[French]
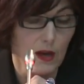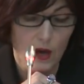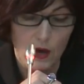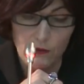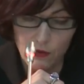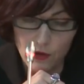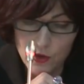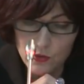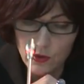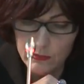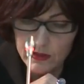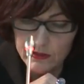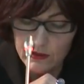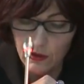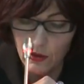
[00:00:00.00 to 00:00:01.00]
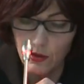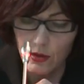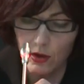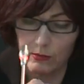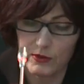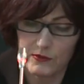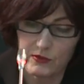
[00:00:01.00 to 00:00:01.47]
François Mitterrand,
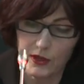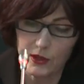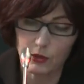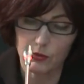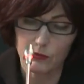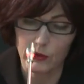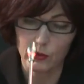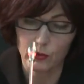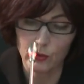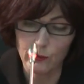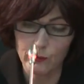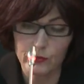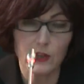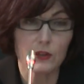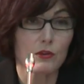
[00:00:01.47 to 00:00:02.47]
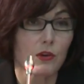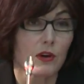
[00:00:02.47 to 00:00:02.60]
en 1982, peut-être dans